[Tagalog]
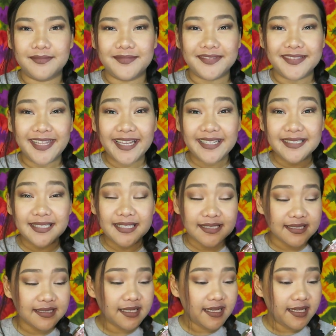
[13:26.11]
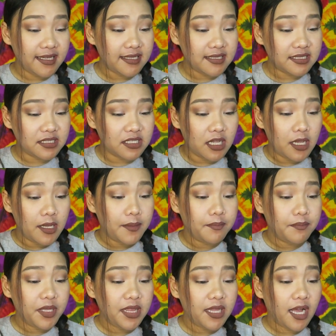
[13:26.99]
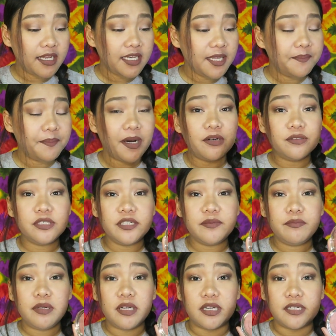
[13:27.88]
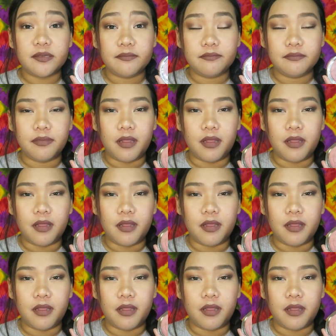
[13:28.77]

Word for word: Next is this Milani Powder Blush.